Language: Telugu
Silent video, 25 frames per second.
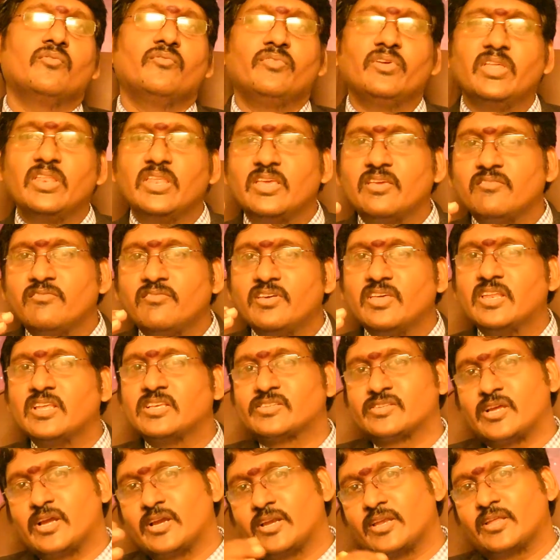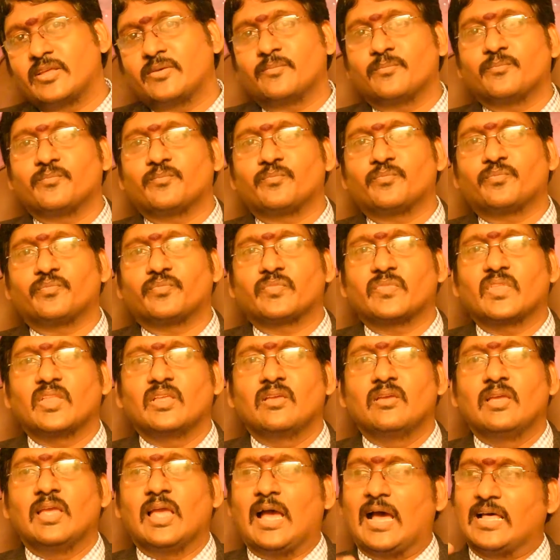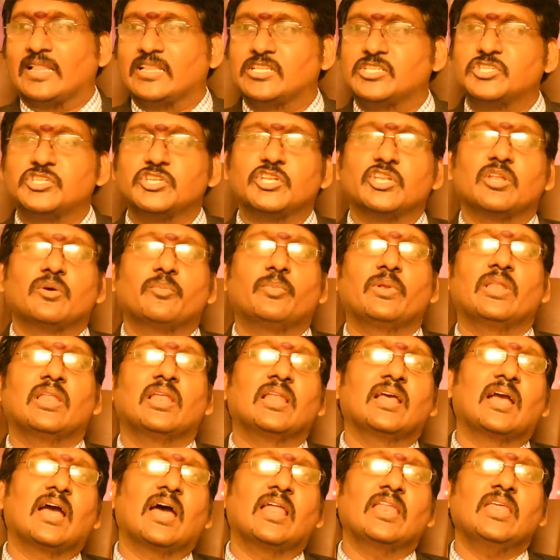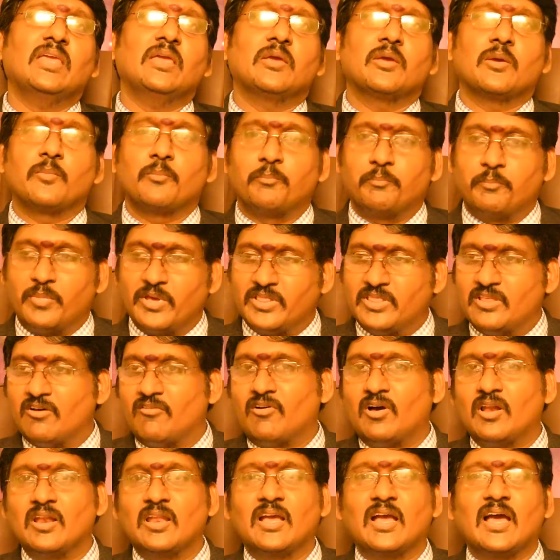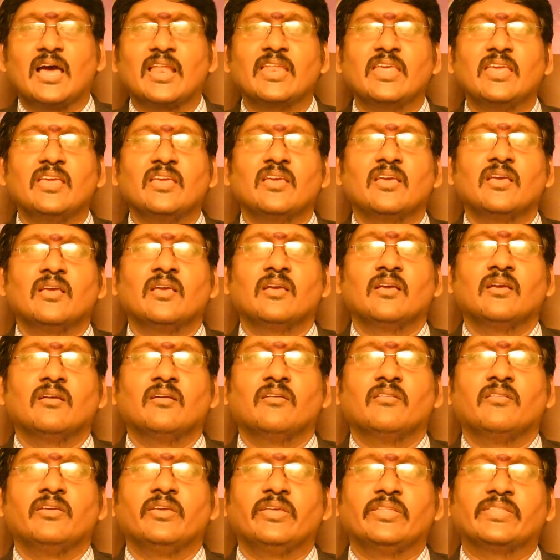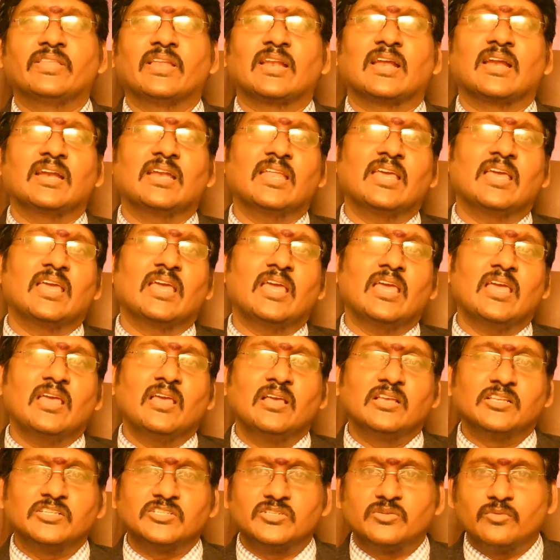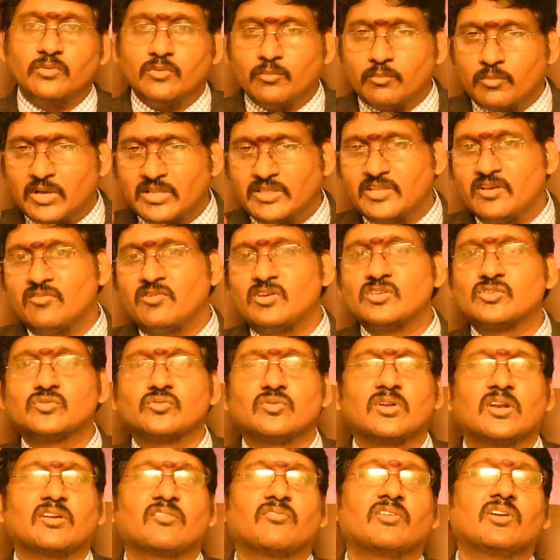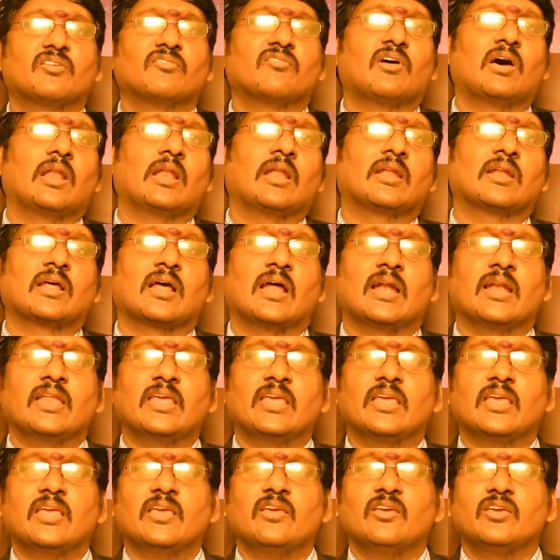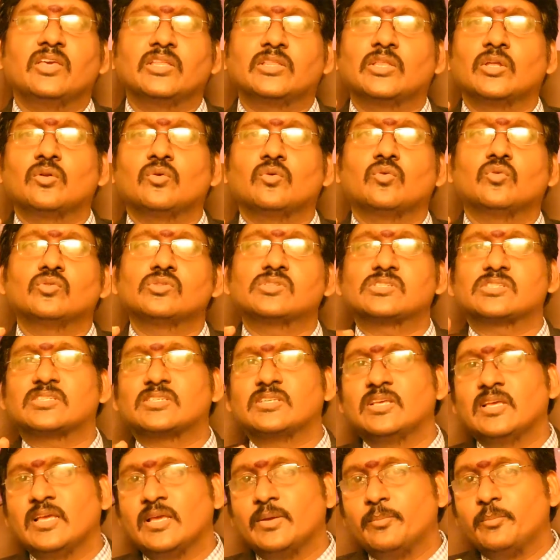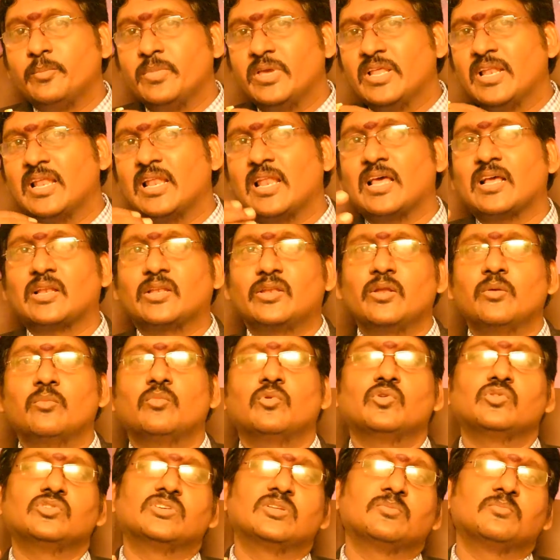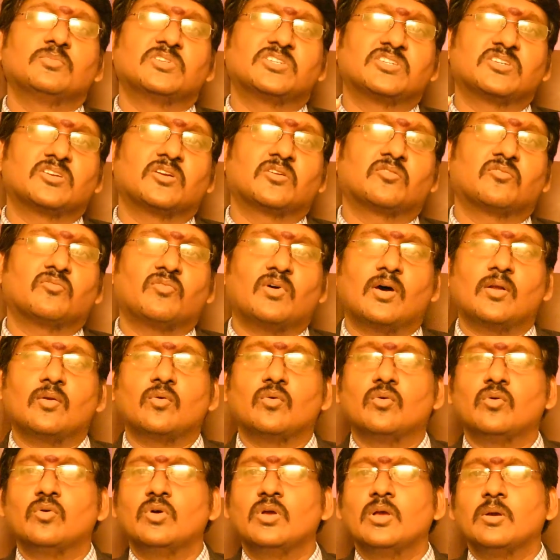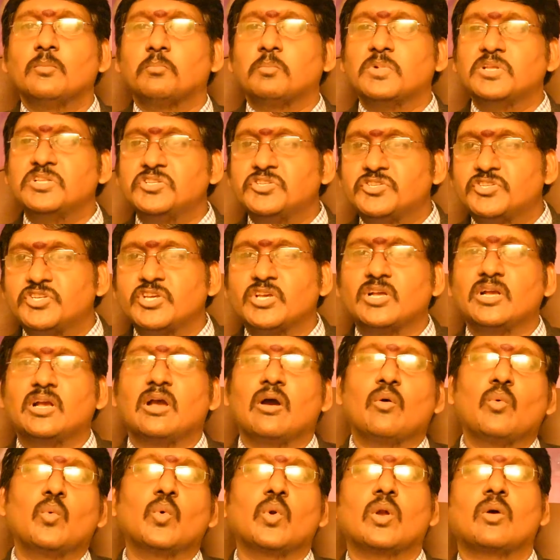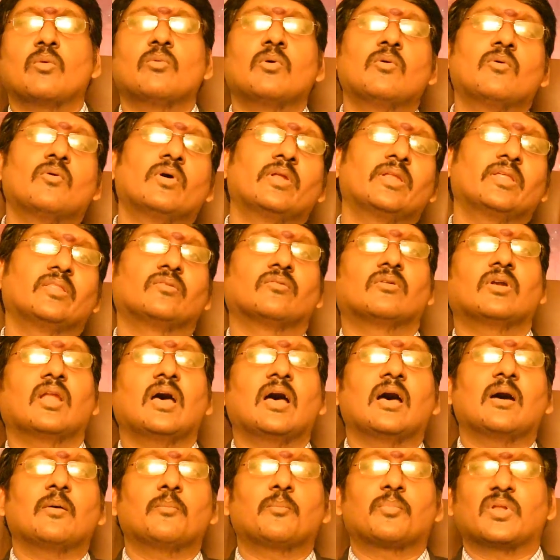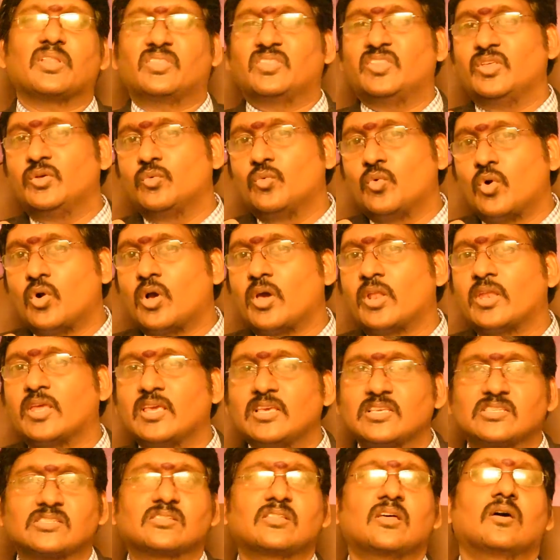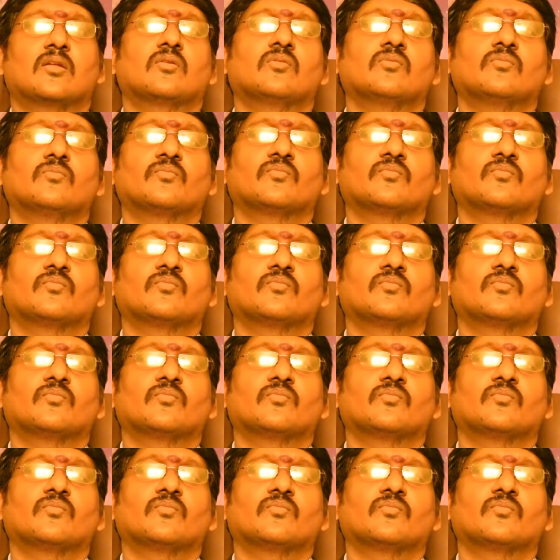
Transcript: వీరికి వీరే సాటి అది చిన్నపిల్లలు కానీ పెద్దవాళ్ళు కానీ ఇతని కంటే మధ్య వయసు ఉన్నటువంటి వాళ్ళను కానీ ఇతను మీన లగ్నంలో జన్మించినటువంటి వారు మంచి గౌరవం అనేది కూడా ప్రతి ఒక్కరికి ఇస్తారు